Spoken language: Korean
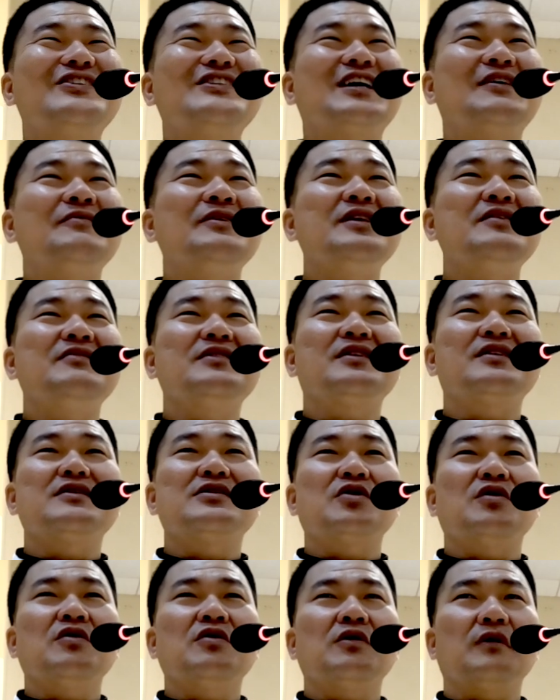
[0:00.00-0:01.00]
우리 자매님들은
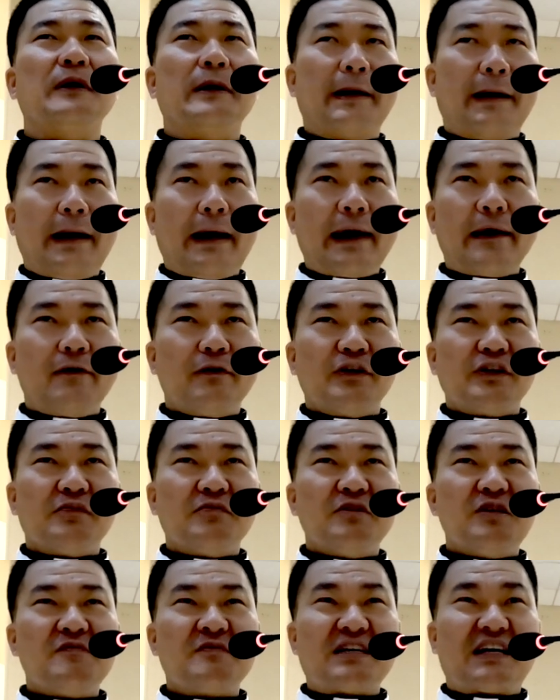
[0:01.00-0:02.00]
속으로 아이고
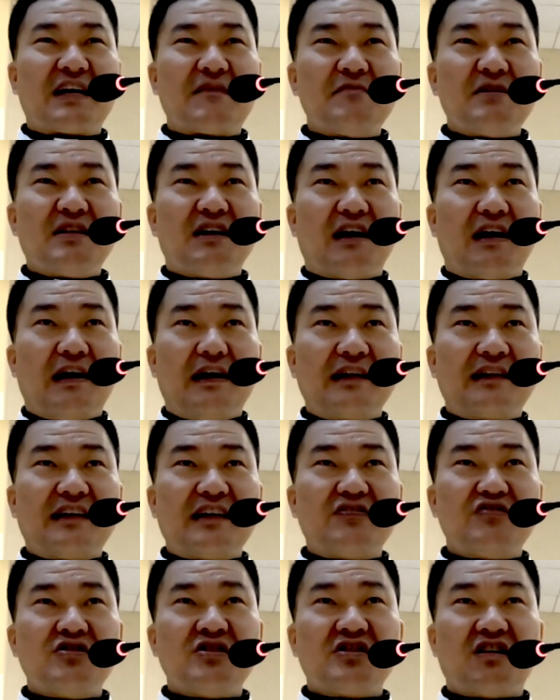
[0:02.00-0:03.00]
신부님 잘합니다.
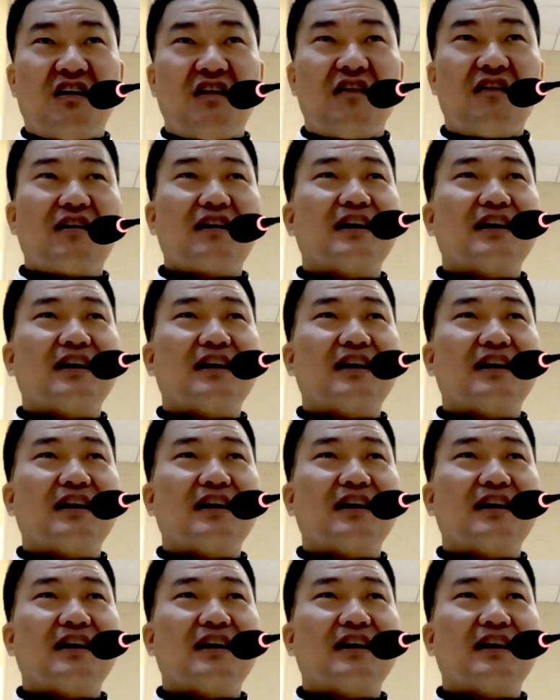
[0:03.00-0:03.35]
대주이사